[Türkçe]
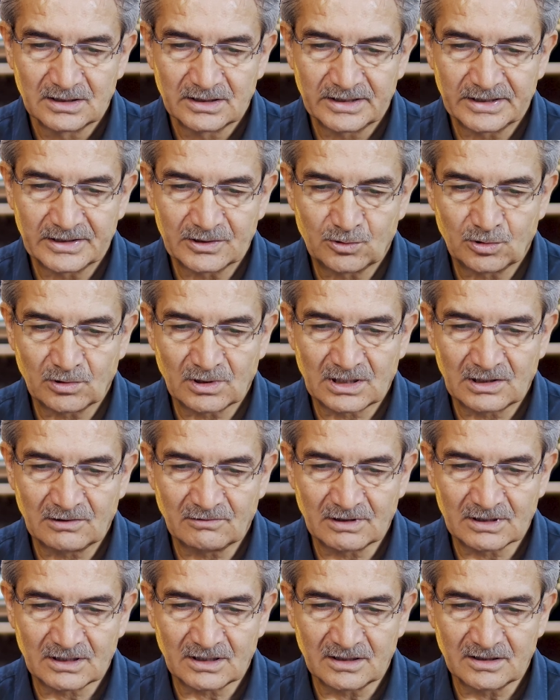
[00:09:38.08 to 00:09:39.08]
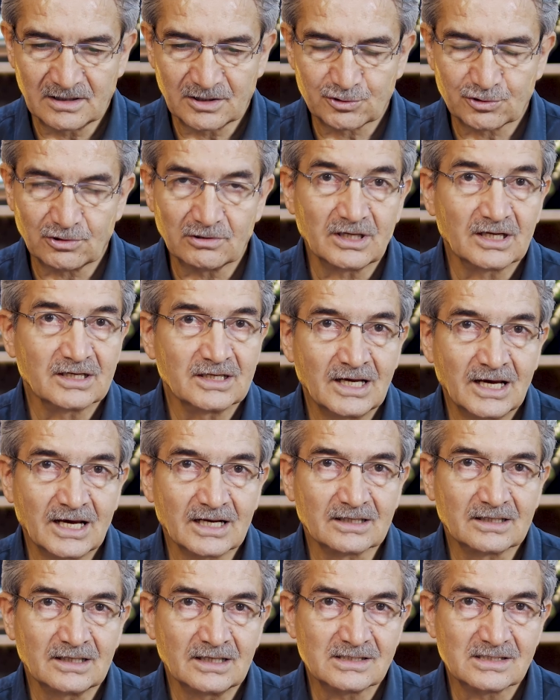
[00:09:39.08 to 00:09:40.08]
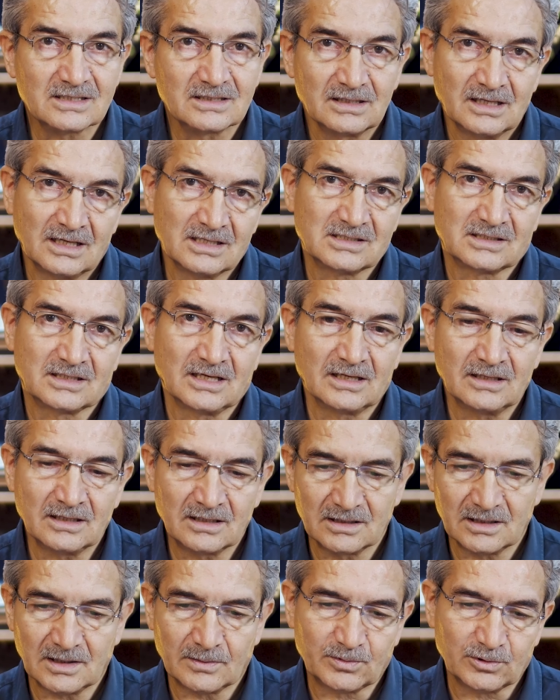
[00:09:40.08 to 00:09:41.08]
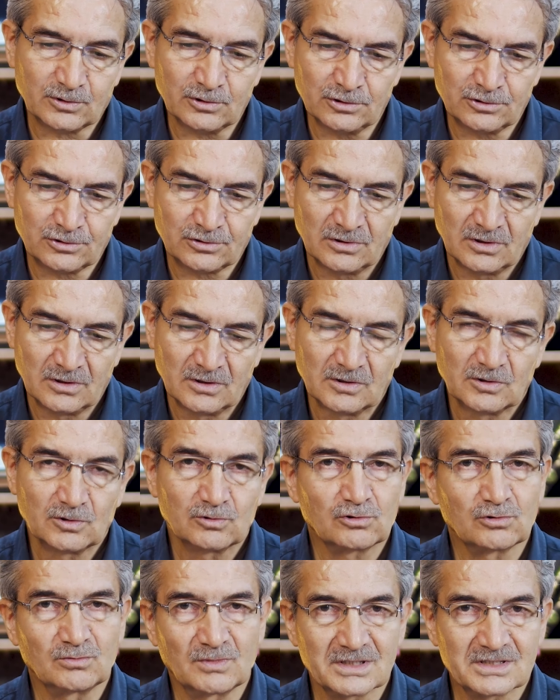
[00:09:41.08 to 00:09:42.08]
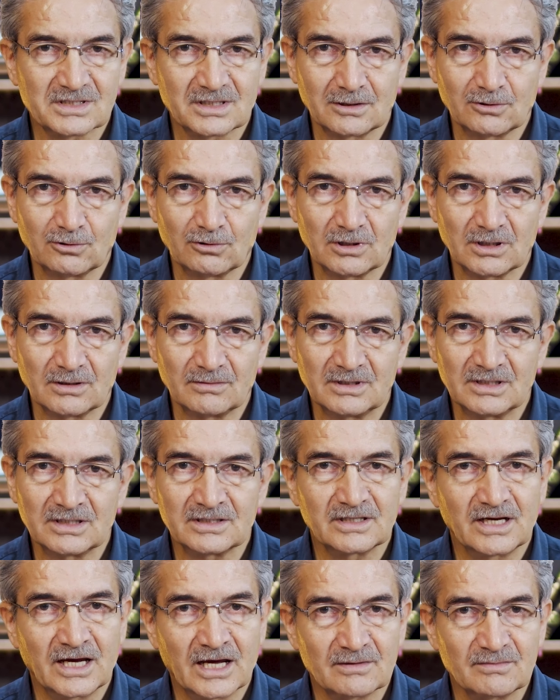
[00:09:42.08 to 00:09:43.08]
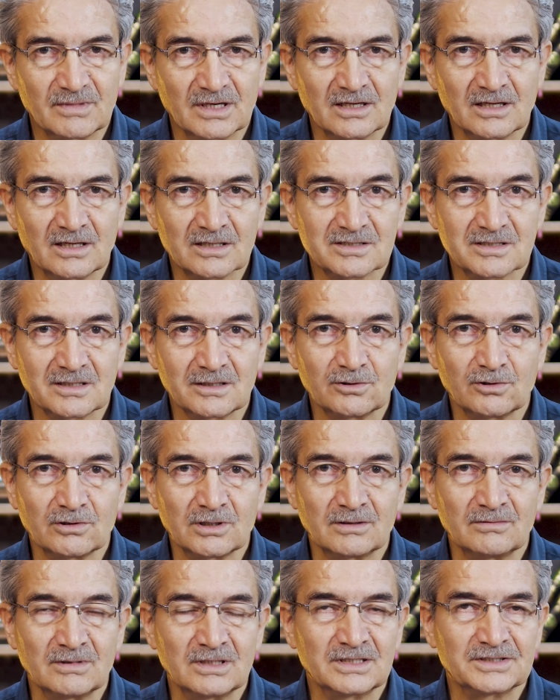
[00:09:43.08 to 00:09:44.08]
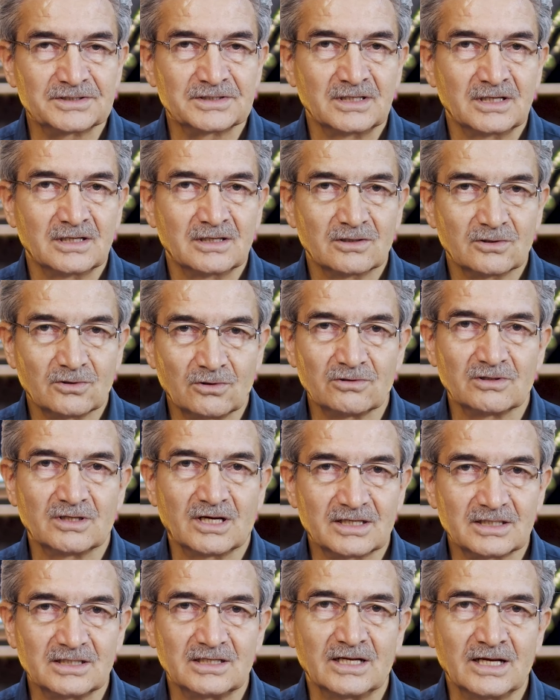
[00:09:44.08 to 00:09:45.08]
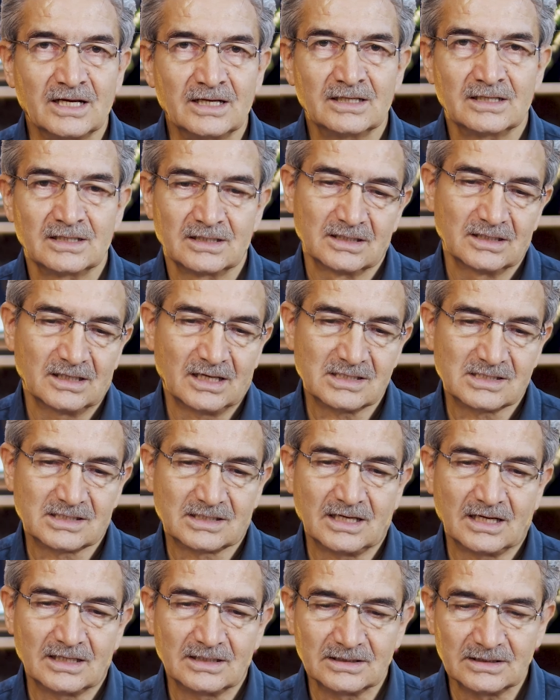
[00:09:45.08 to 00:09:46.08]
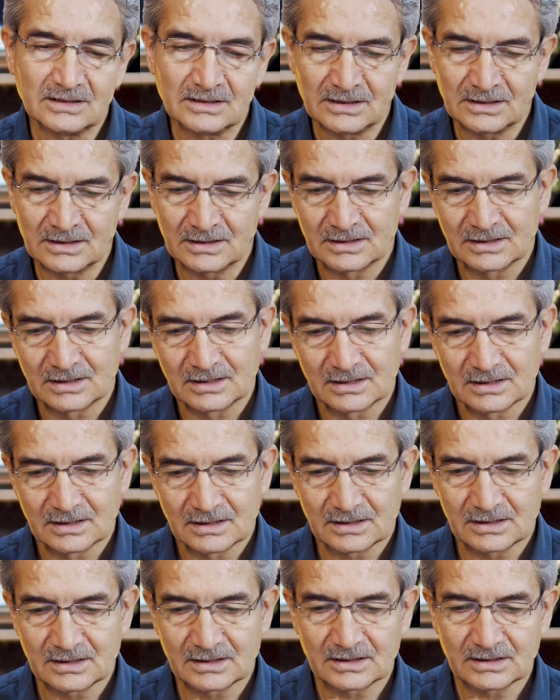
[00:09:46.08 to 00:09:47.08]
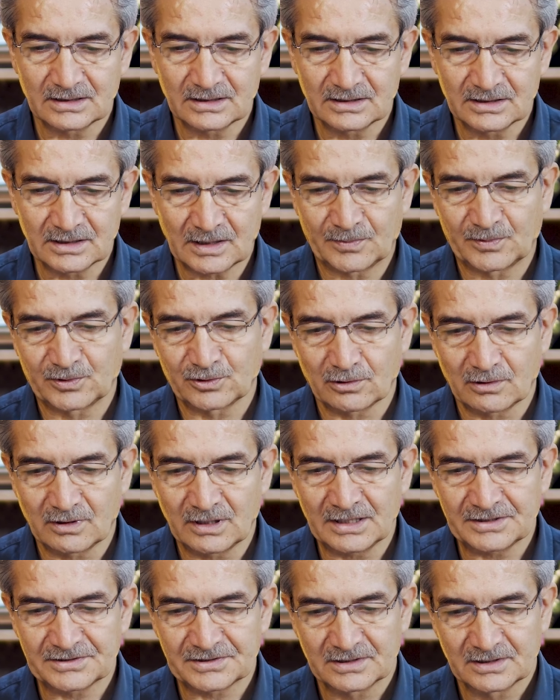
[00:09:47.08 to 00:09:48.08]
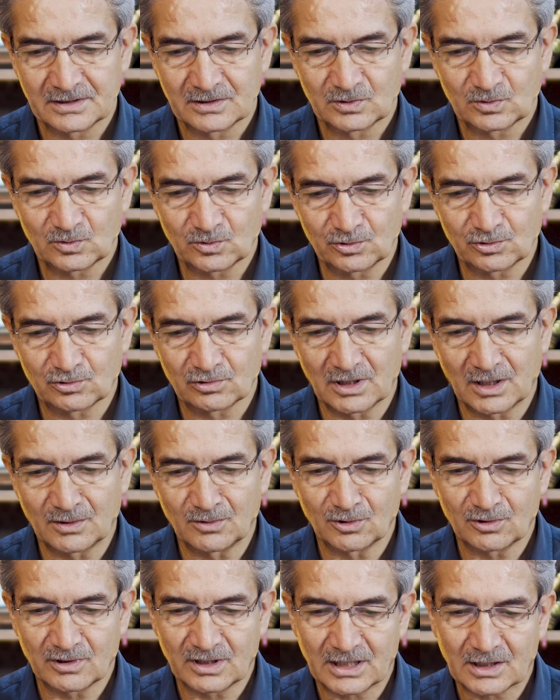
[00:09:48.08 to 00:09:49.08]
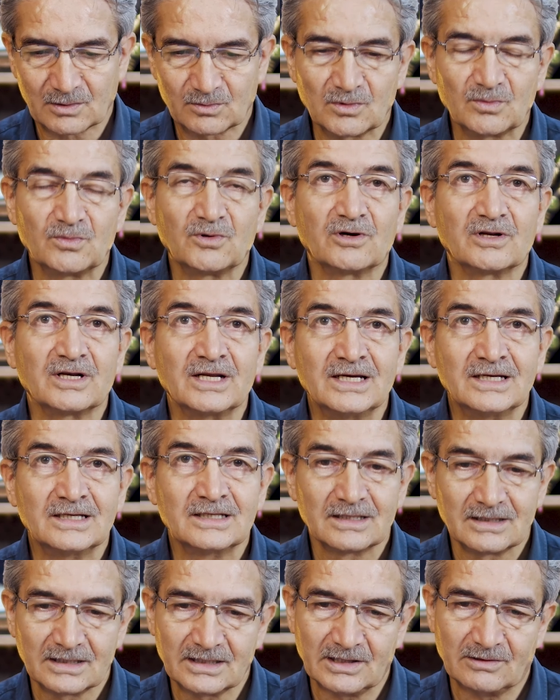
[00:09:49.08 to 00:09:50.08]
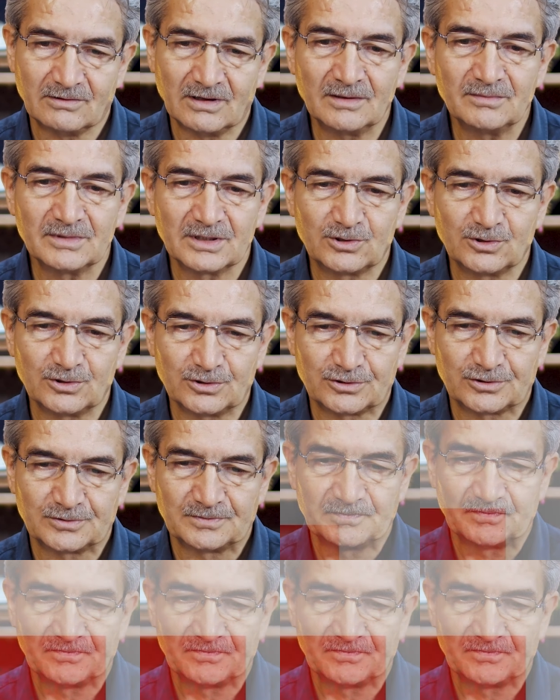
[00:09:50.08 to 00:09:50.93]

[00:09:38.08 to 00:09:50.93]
e, Türkiye vatandaşı olan herkes askerlik yapıyor. Rum asıllı olabilir, Ermeni asıllı olabilir. Onlar yine askerliğini e, yapıyorlar. Uygulama olarak bu böyle devam ediyor.